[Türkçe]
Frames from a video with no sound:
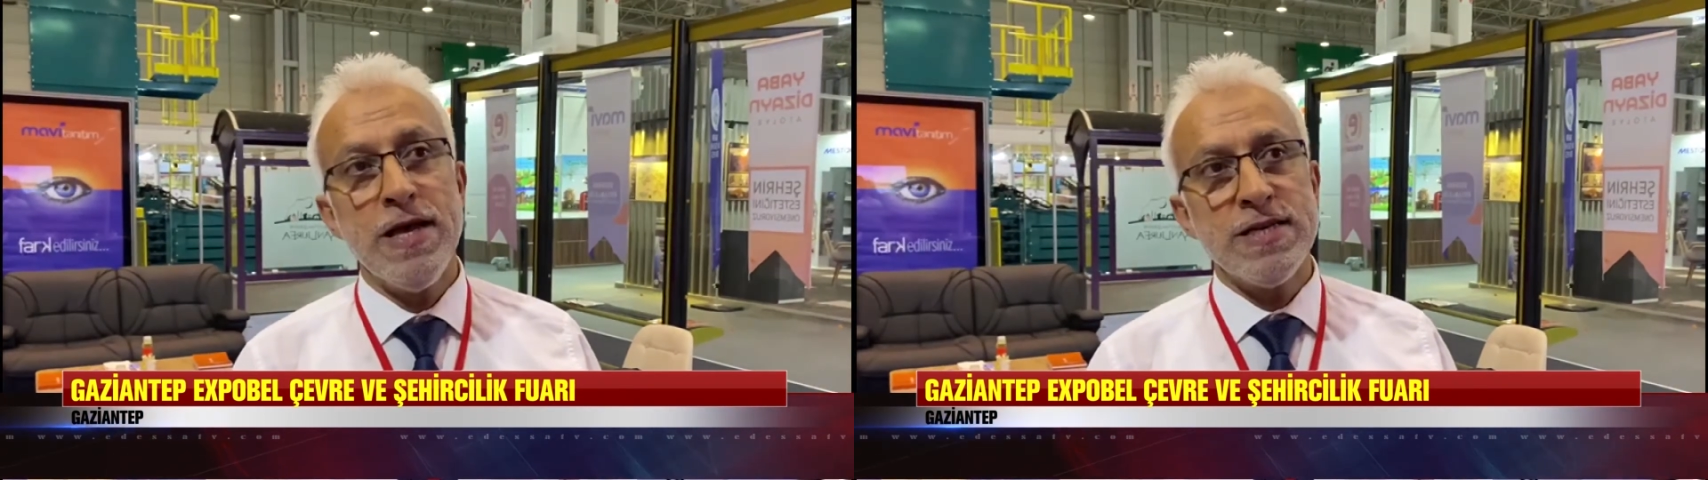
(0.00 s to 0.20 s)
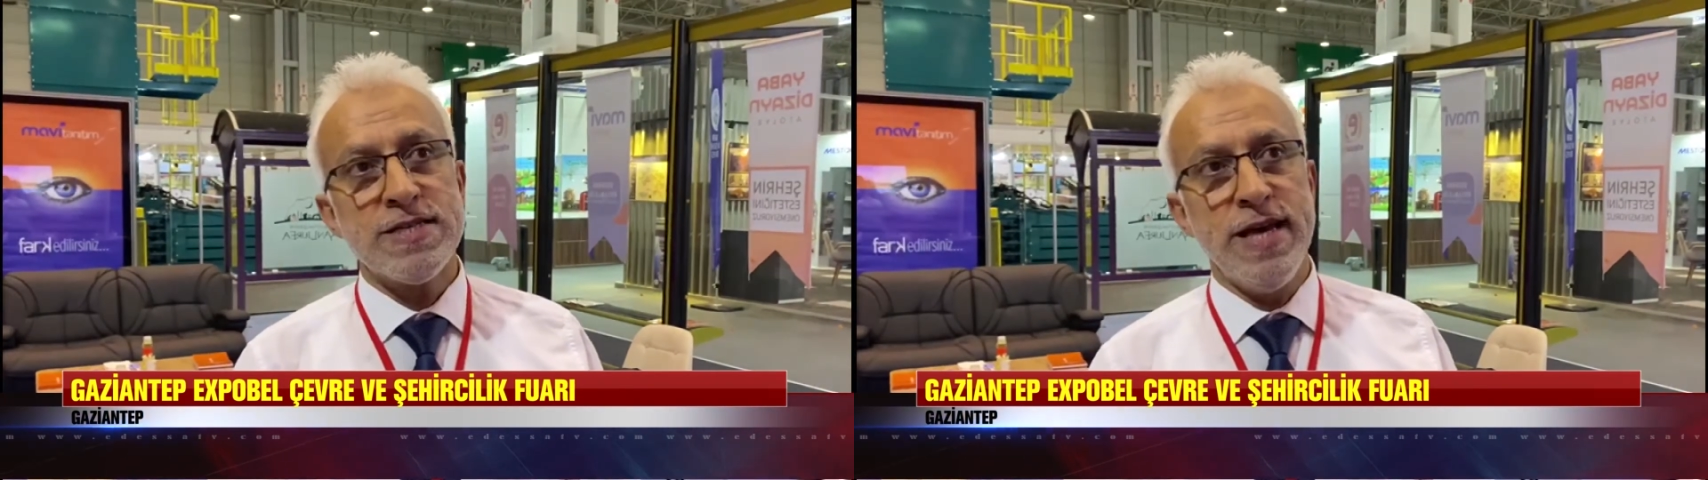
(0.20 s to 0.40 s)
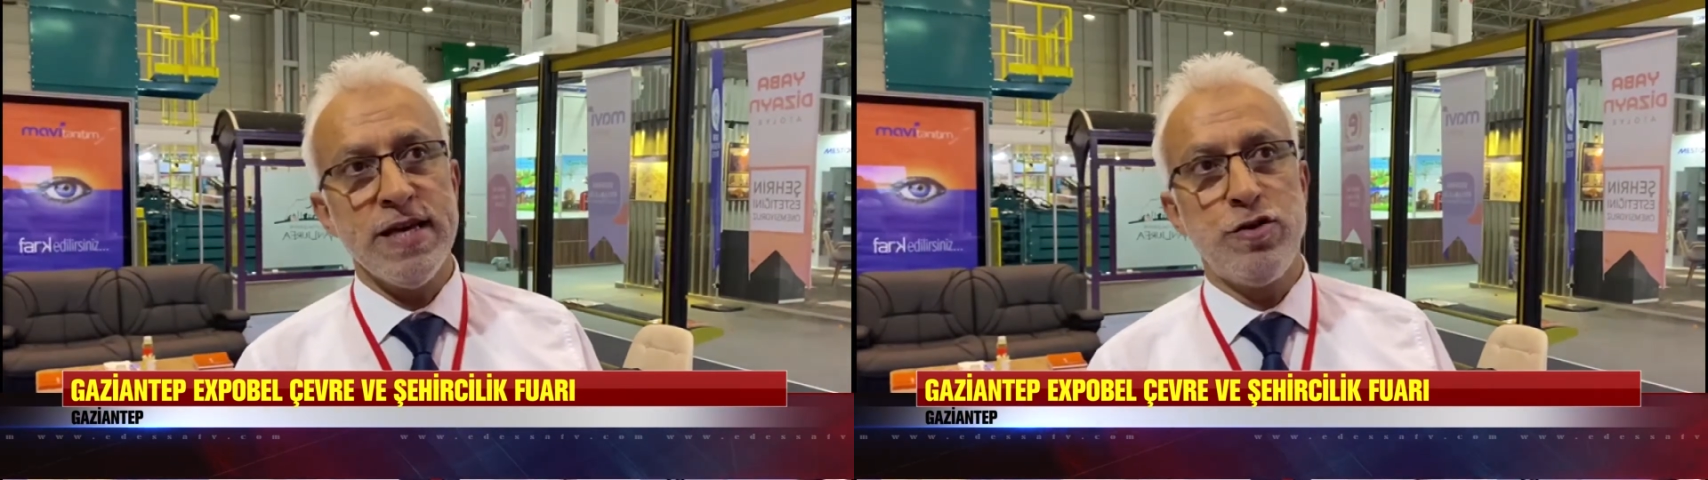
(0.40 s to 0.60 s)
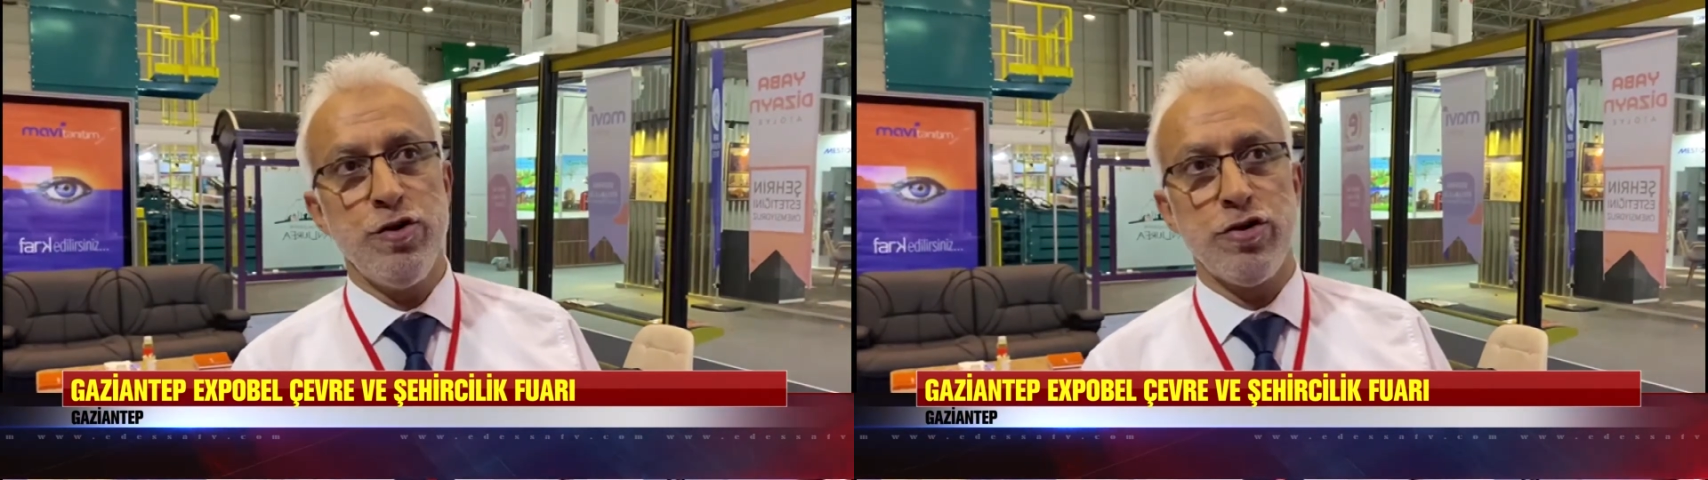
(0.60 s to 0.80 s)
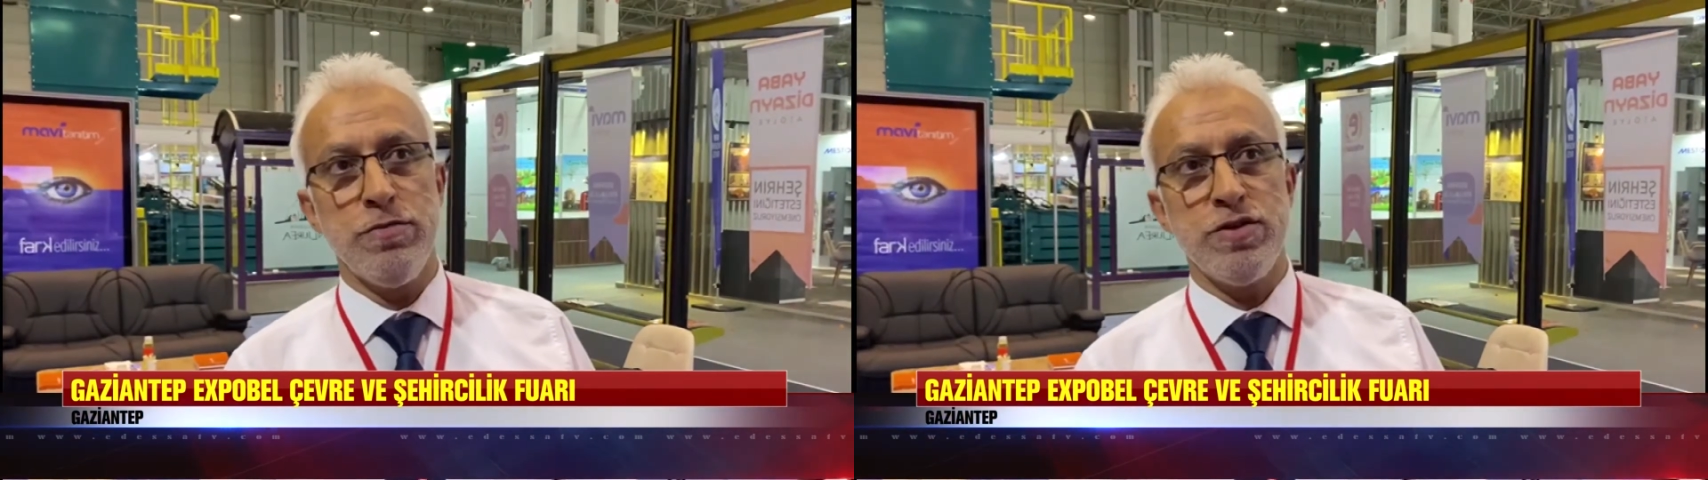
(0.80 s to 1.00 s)

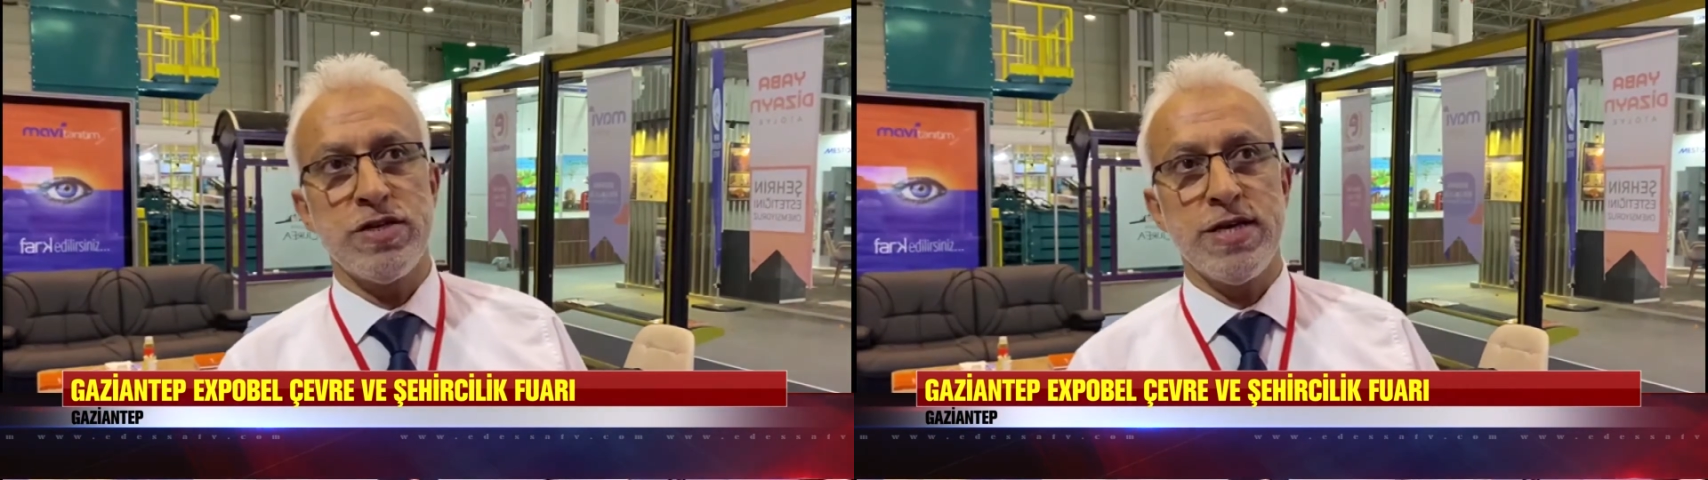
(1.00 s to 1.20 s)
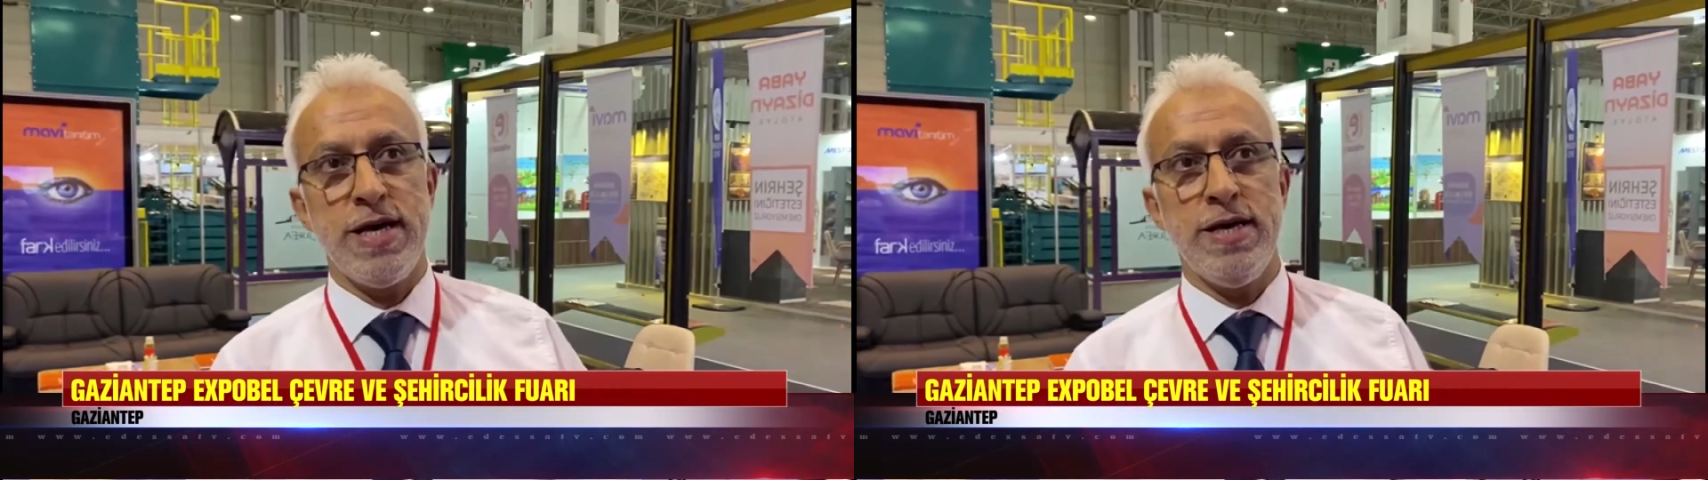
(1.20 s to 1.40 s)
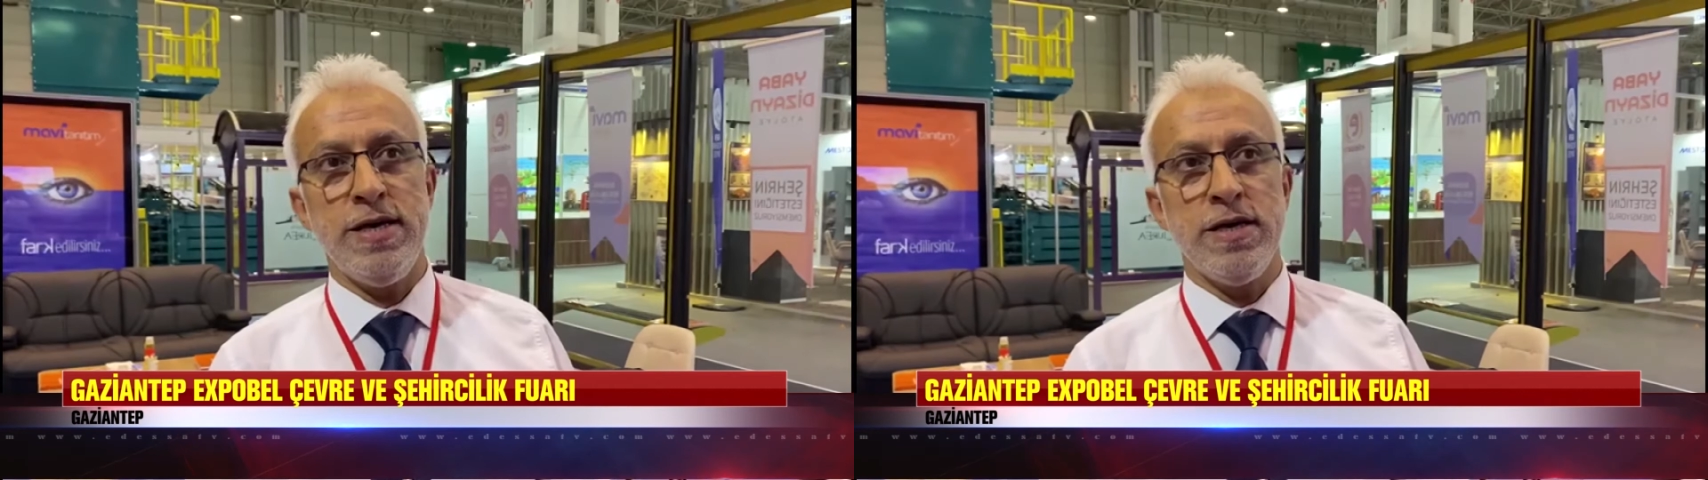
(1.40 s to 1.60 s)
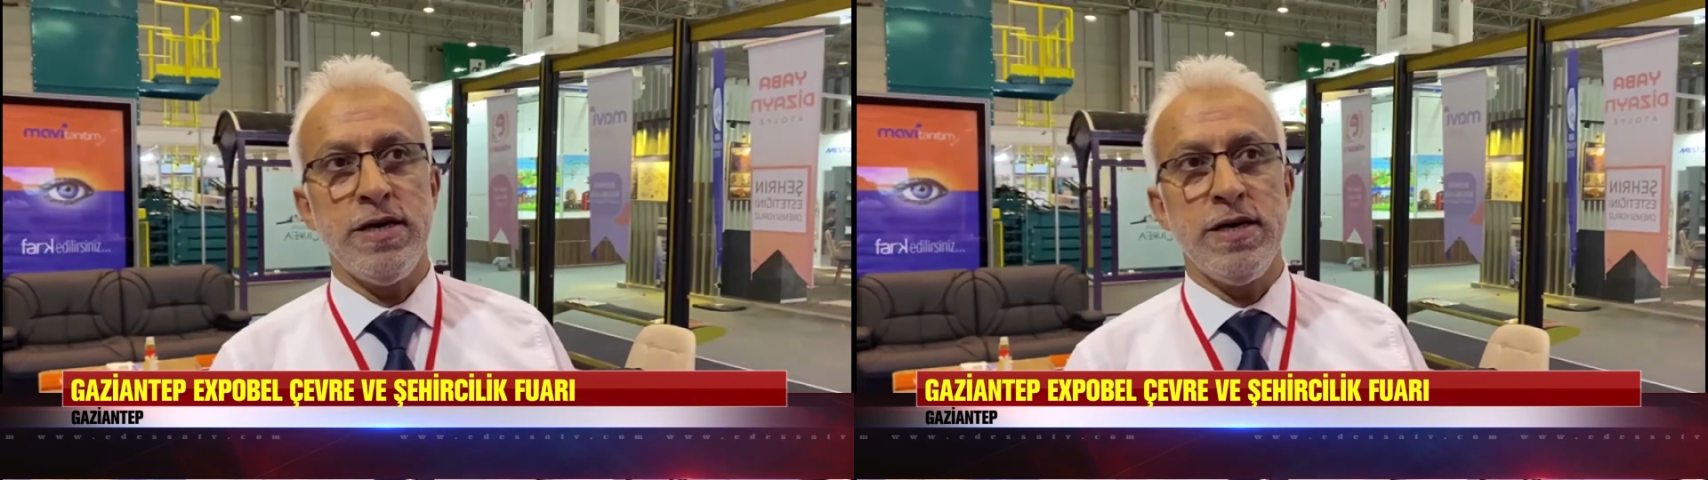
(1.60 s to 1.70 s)
sektörümüze